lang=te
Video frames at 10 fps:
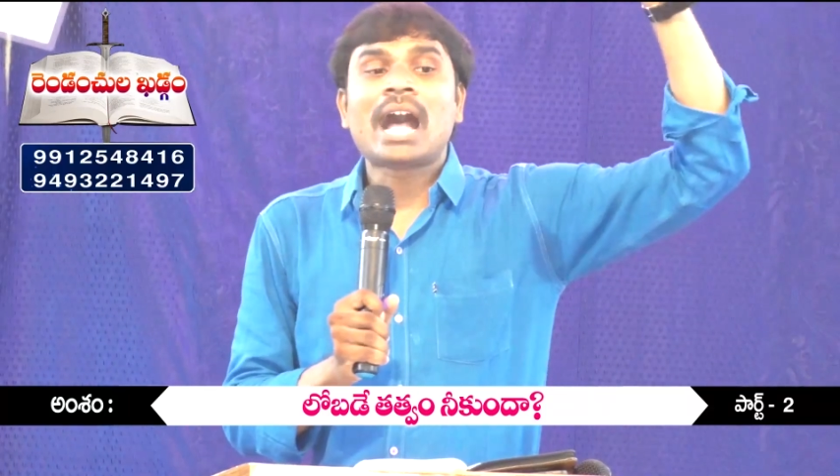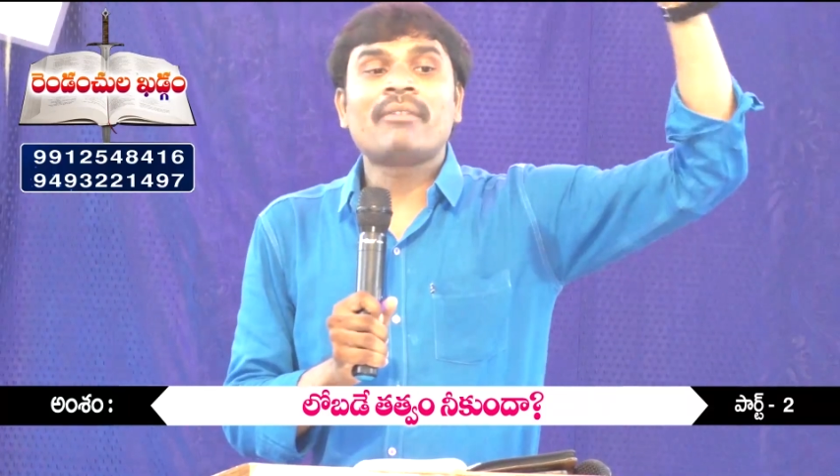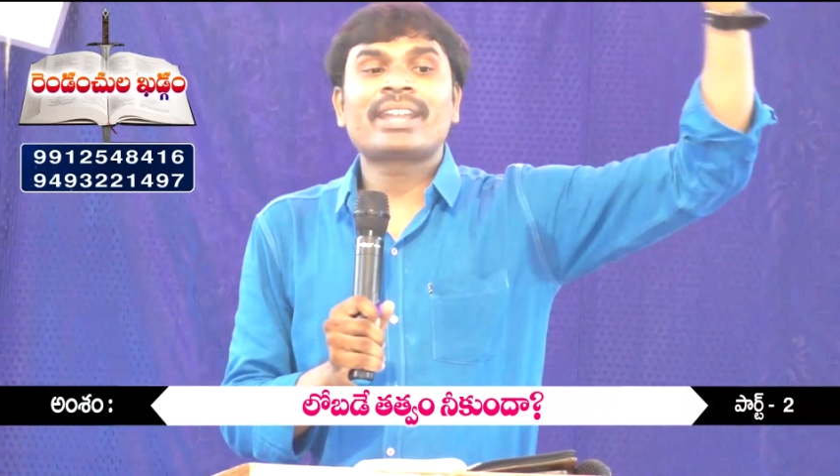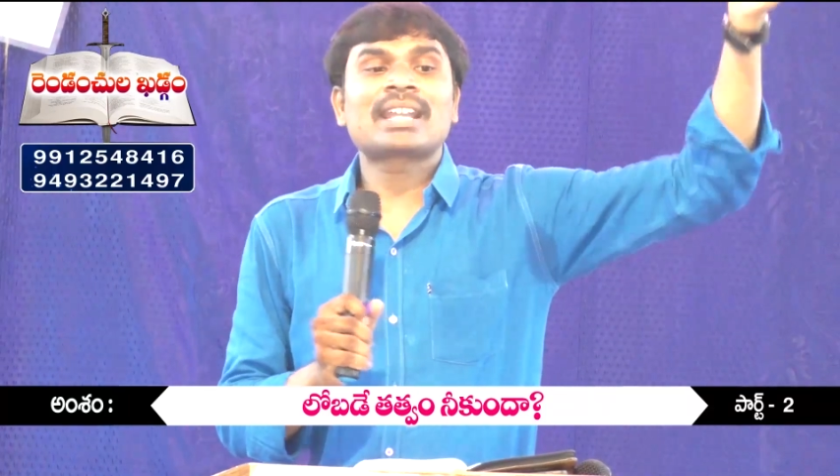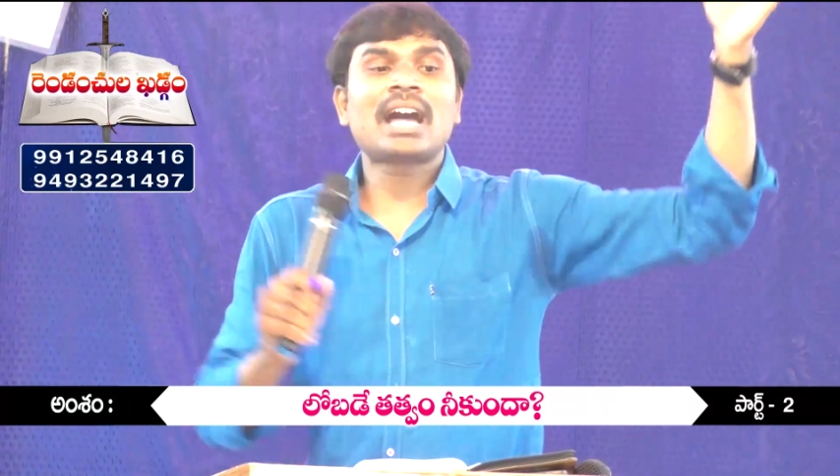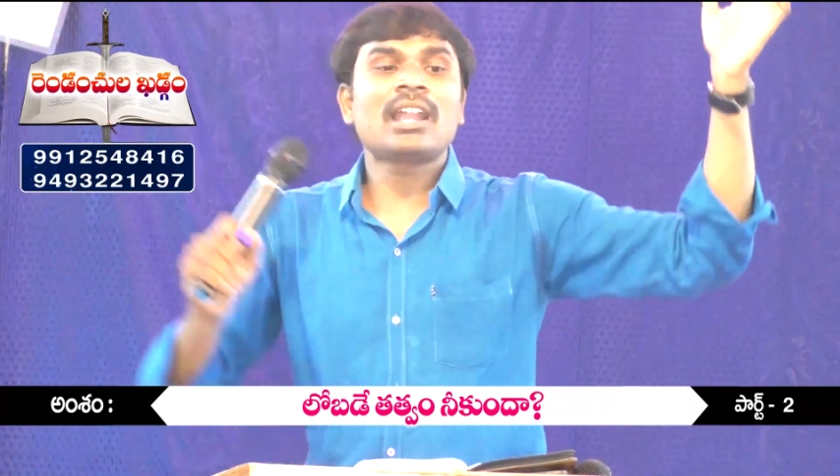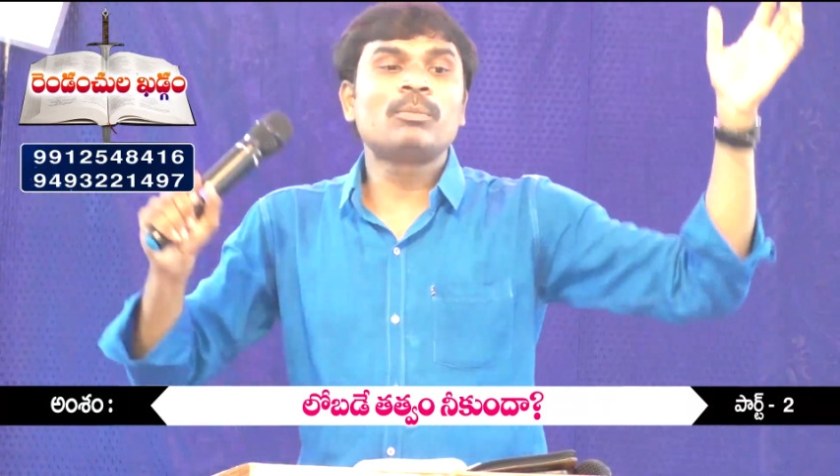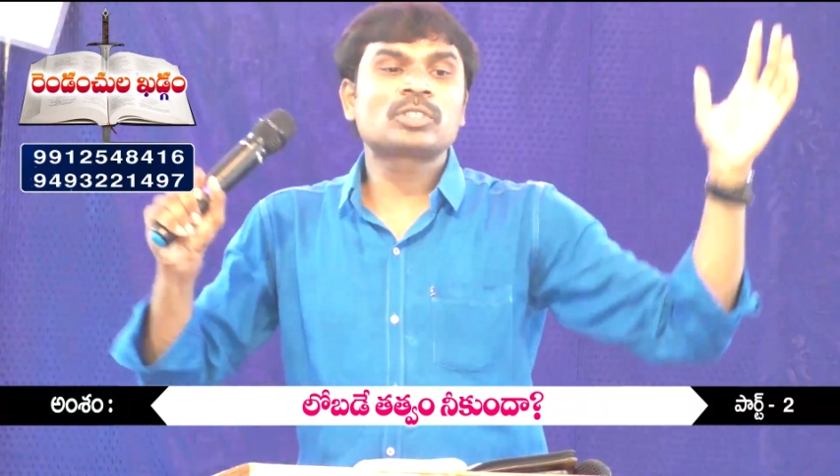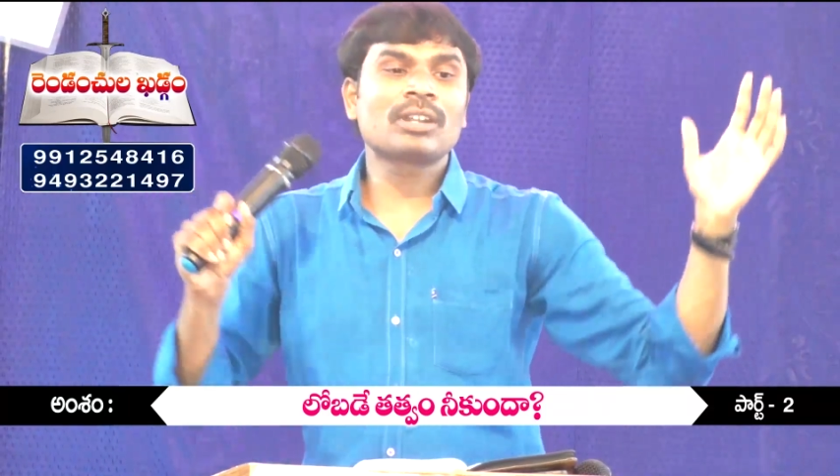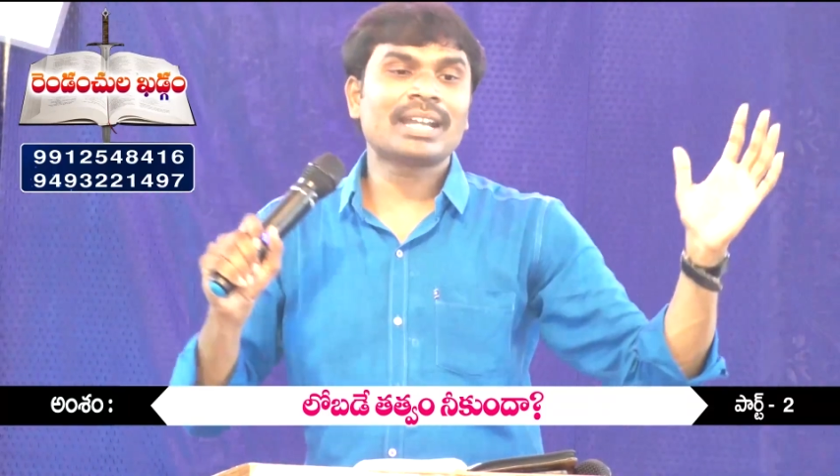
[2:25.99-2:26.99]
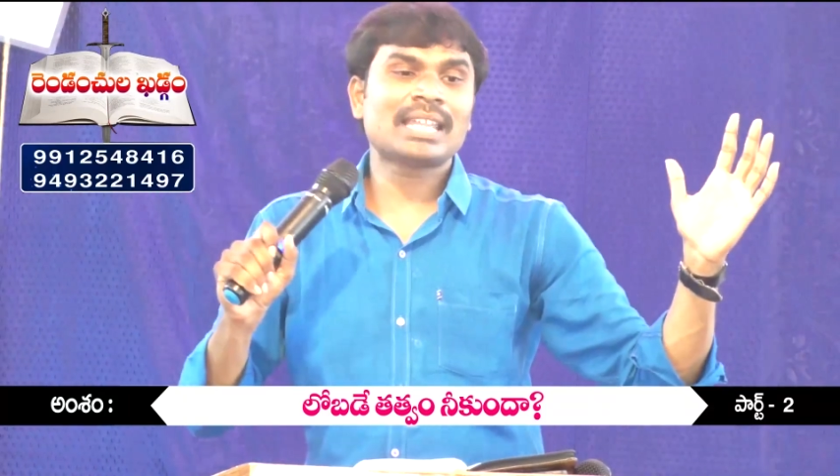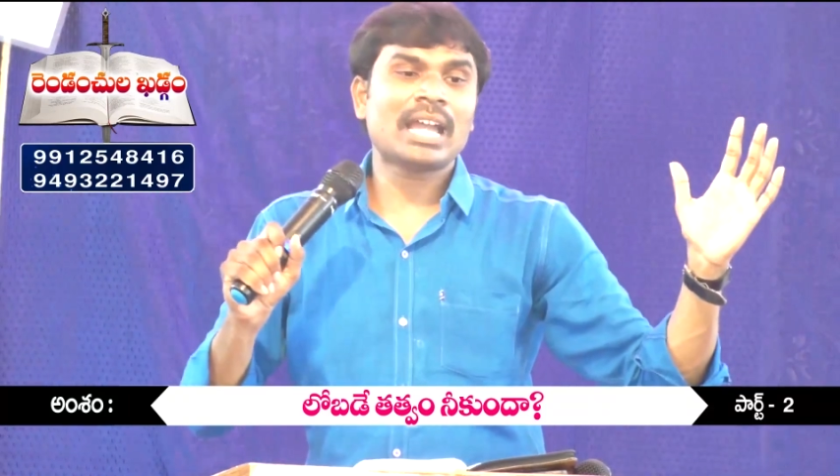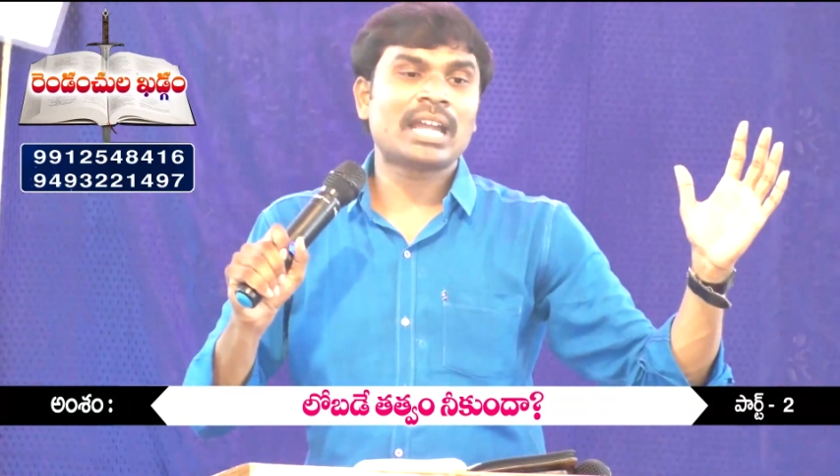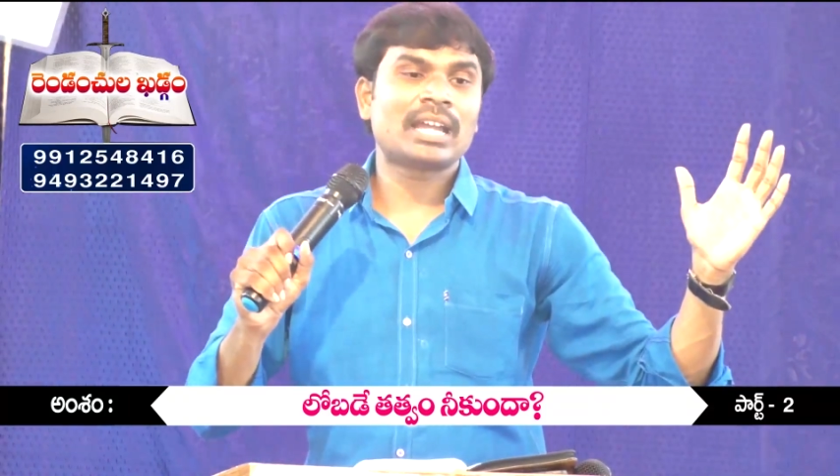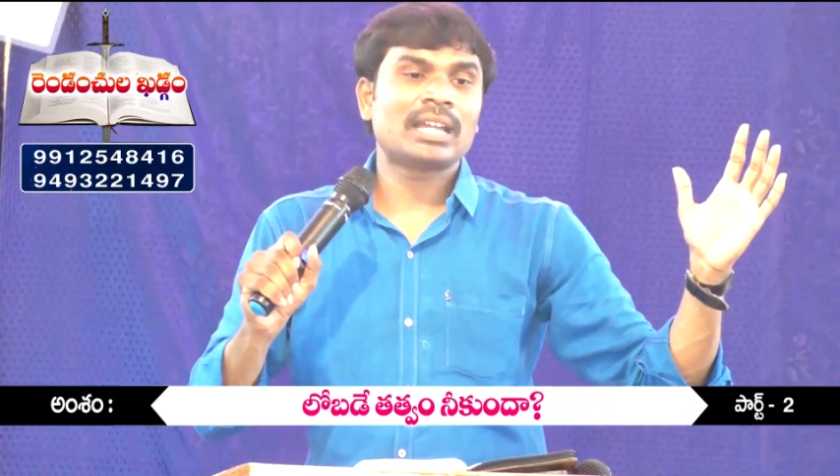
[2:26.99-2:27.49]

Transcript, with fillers: ఆ విగ్రహాలు అమ్ముతున్నావు కదా